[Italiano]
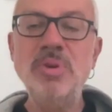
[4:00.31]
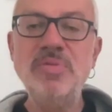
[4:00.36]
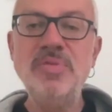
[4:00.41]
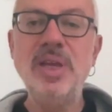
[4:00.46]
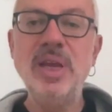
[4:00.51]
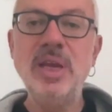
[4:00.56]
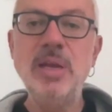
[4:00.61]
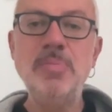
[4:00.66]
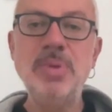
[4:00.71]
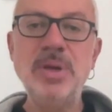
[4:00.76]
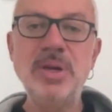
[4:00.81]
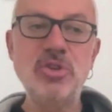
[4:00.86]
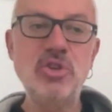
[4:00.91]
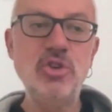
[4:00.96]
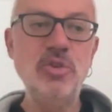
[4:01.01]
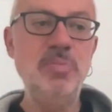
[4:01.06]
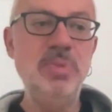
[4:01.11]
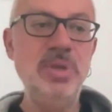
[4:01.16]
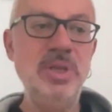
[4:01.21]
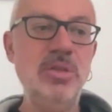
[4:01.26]
viene
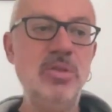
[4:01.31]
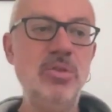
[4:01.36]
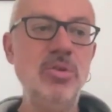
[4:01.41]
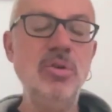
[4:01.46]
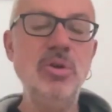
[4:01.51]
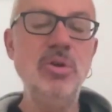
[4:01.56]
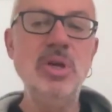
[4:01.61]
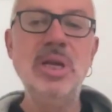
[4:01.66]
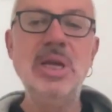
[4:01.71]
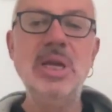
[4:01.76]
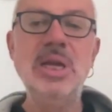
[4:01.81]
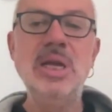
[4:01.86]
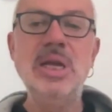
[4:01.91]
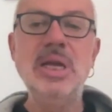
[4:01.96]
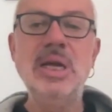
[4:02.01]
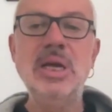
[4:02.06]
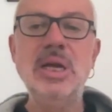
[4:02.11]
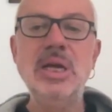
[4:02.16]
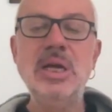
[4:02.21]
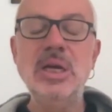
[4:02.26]
percepito
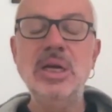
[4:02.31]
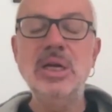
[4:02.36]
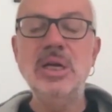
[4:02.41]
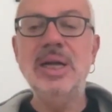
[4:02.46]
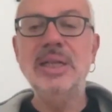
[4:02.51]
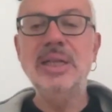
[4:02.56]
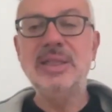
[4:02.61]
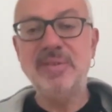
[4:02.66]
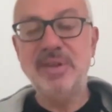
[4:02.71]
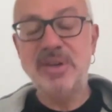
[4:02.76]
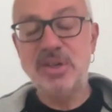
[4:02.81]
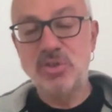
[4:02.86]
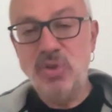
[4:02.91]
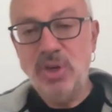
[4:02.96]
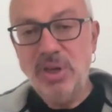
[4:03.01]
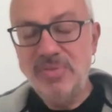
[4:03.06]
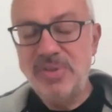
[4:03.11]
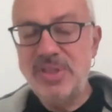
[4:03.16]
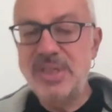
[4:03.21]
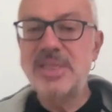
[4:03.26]
eh, attraverso
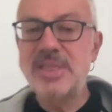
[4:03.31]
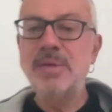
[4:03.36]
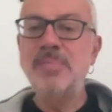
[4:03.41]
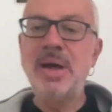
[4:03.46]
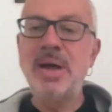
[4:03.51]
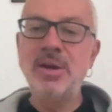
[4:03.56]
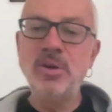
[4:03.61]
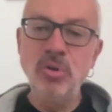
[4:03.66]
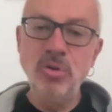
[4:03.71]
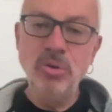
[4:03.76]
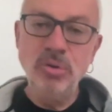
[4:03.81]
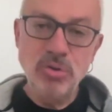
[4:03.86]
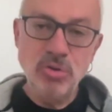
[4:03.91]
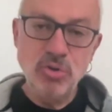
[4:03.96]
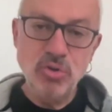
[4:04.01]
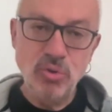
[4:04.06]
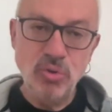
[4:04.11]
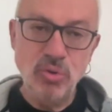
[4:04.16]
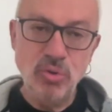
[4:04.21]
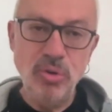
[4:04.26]
la vista, ma non
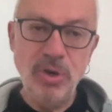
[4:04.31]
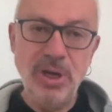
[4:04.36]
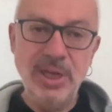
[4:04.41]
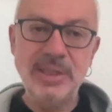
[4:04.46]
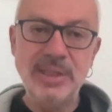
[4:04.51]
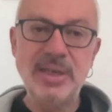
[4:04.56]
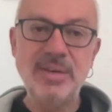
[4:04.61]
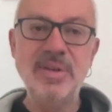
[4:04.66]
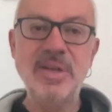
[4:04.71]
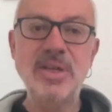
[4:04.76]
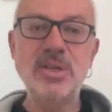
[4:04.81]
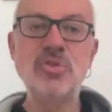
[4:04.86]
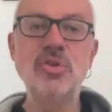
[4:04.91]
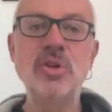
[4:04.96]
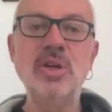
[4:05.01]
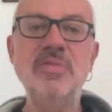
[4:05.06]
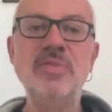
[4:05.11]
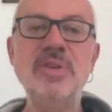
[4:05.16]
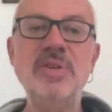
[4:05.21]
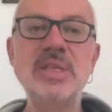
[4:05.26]
solo attraverso
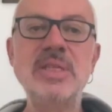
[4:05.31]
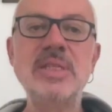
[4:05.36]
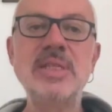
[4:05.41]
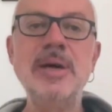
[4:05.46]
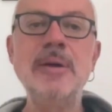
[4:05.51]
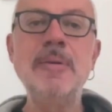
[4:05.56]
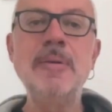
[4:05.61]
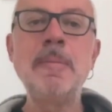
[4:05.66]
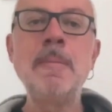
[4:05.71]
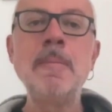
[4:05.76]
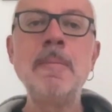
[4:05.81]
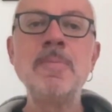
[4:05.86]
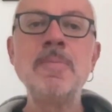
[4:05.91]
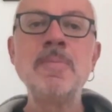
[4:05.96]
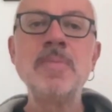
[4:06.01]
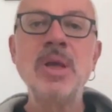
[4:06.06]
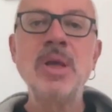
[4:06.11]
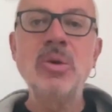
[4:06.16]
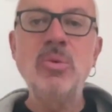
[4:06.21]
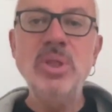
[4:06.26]
la vista.
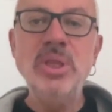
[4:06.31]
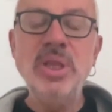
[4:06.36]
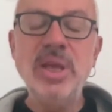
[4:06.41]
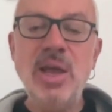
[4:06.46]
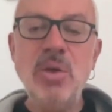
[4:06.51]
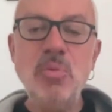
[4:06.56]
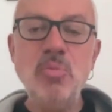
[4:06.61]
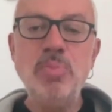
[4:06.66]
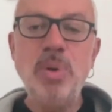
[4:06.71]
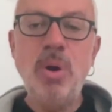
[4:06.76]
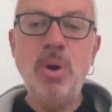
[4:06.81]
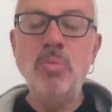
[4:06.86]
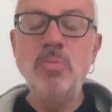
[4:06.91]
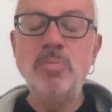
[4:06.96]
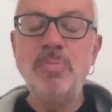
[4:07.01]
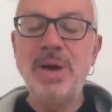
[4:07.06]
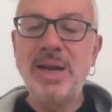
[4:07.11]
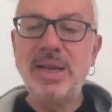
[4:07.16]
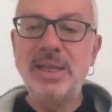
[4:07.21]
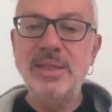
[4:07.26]
Quindi è un po' un
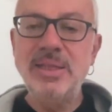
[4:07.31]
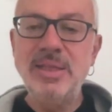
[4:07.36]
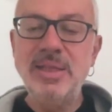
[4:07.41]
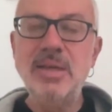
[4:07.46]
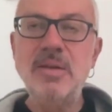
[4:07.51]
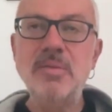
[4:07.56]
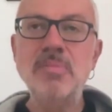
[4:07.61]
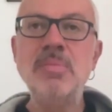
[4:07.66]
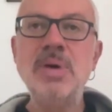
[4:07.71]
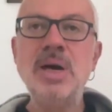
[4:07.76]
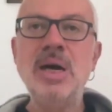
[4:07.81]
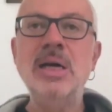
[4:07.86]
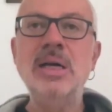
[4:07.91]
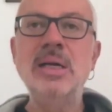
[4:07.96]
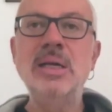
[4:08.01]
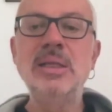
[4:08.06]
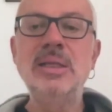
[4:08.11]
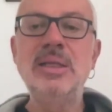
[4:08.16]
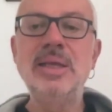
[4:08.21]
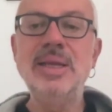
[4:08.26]

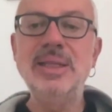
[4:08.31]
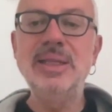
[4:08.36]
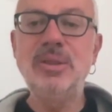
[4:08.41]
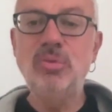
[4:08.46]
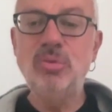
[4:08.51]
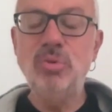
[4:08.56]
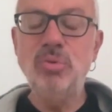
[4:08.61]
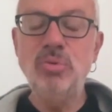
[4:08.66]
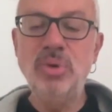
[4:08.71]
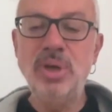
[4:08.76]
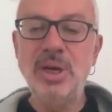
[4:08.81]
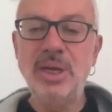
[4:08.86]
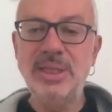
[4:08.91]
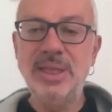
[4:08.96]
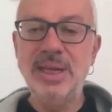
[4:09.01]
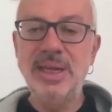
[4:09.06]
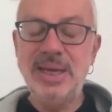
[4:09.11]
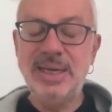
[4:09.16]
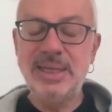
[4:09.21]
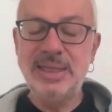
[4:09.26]
paradigma di lettura
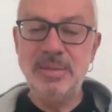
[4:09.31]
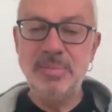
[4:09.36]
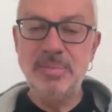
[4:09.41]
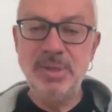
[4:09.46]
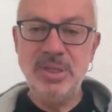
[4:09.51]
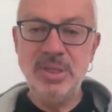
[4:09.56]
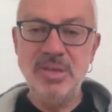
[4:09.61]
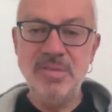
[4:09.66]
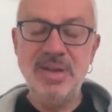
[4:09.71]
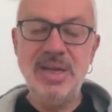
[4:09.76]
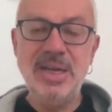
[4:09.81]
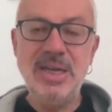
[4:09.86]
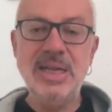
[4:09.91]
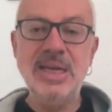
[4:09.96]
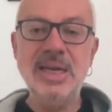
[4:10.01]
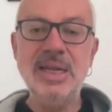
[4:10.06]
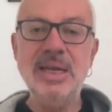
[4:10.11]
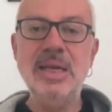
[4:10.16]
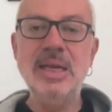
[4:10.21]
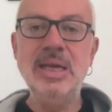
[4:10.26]
dell'arte
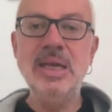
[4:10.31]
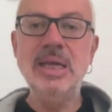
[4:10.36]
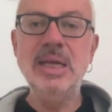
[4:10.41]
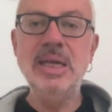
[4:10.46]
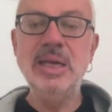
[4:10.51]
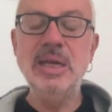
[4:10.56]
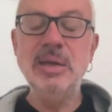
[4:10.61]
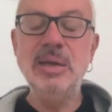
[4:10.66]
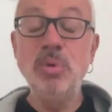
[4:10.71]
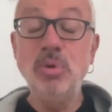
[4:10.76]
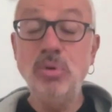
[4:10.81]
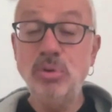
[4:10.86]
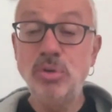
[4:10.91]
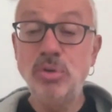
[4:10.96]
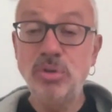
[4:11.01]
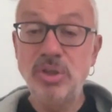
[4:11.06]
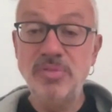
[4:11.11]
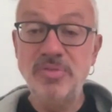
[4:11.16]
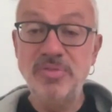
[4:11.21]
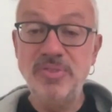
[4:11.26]
medievale eh, molto
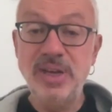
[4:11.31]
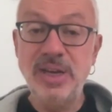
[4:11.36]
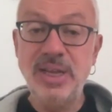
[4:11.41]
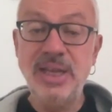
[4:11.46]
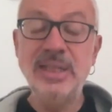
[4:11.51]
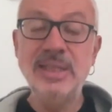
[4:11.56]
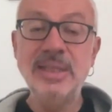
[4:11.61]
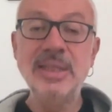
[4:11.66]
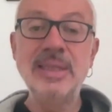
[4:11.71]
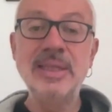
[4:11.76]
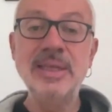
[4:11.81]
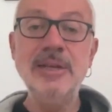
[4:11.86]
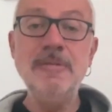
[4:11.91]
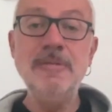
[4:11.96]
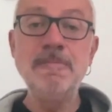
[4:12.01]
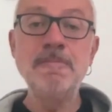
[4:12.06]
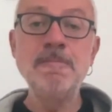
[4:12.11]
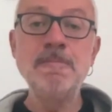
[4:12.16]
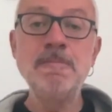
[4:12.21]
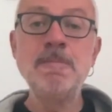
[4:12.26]
differente